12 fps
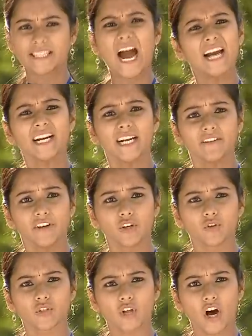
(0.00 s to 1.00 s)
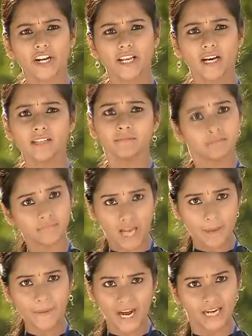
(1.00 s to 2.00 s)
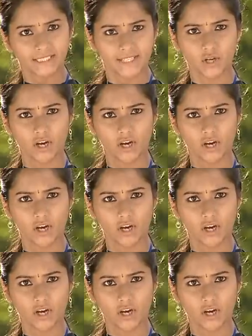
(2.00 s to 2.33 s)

யாருக்குடா வேணும் சாரி எல்லாம் நான் பார்க்காத